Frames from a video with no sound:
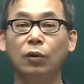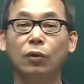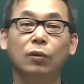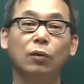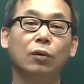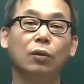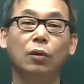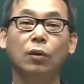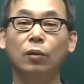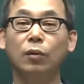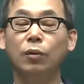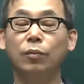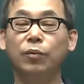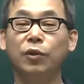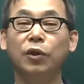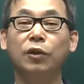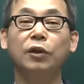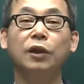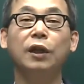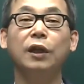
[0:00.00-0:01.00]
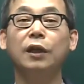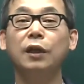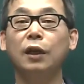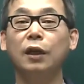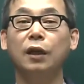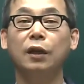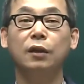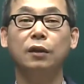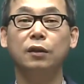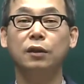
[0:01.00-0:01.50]
또 변화해
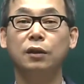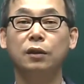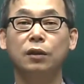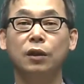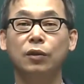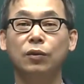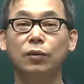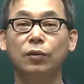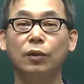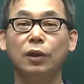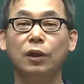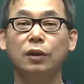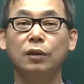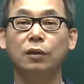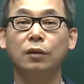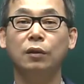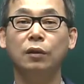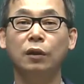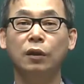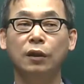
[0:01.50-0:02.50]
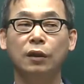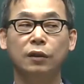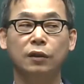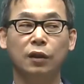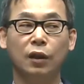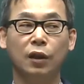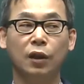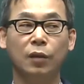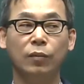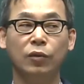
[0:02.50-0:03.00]
나가는 시대 속에서
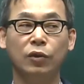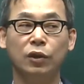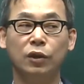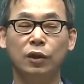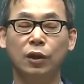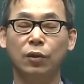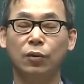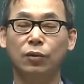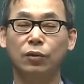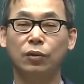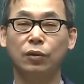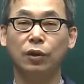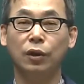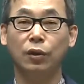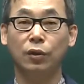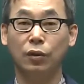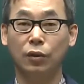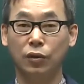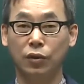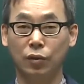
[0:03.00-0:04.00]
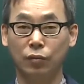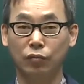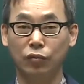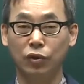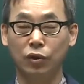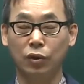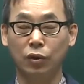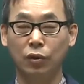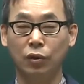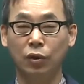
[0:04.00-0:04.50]
사회복지사로서의 어떤
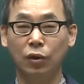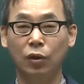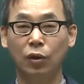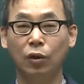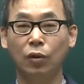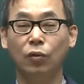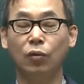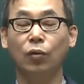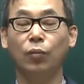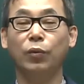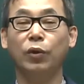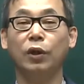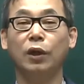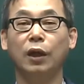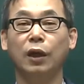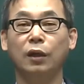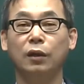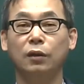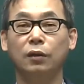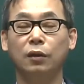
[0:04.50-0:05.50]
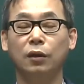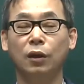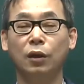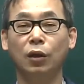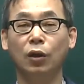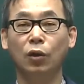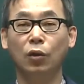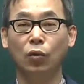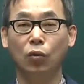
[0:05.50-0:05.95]
전문성을 높여 나가는데